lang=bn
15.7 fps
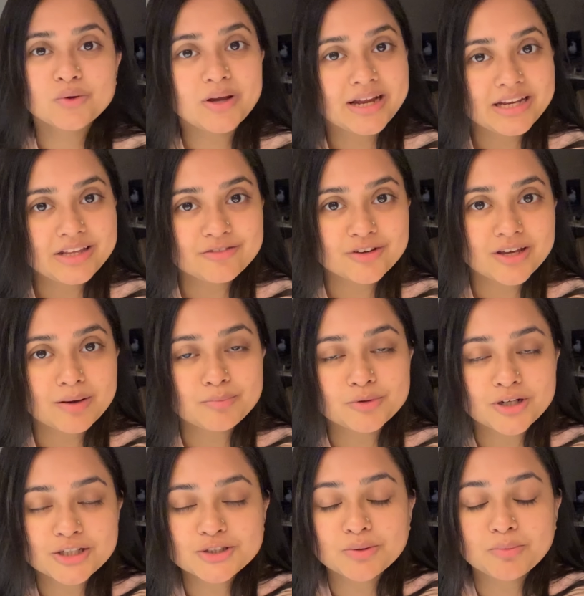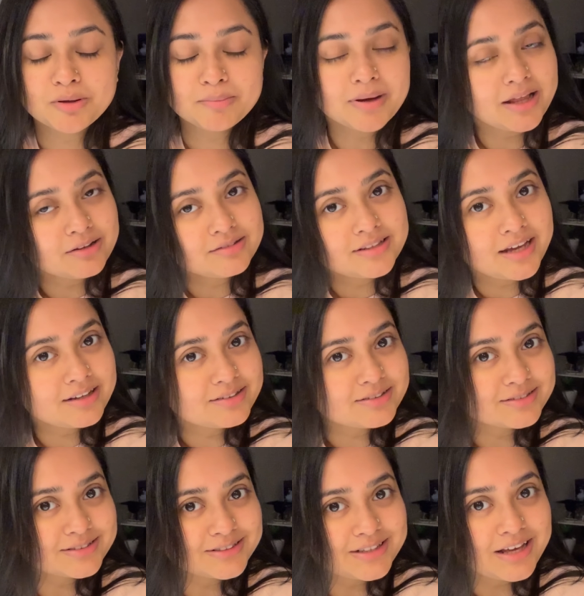তো এনিওয়ে আপুরা সবাই ভালো থাকো
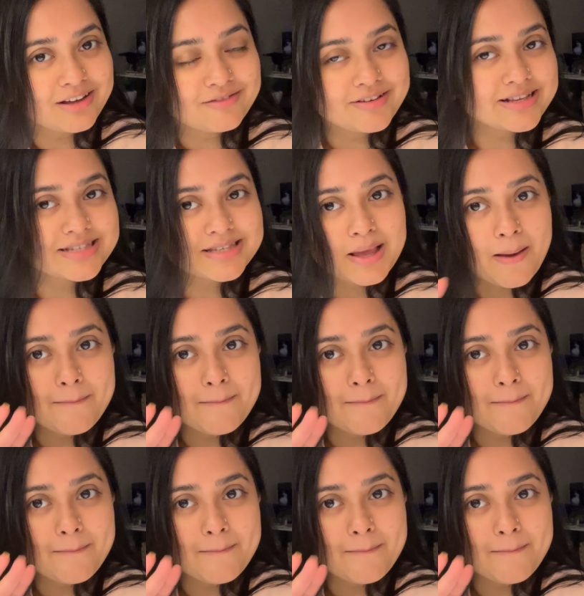খোদা হাফিজ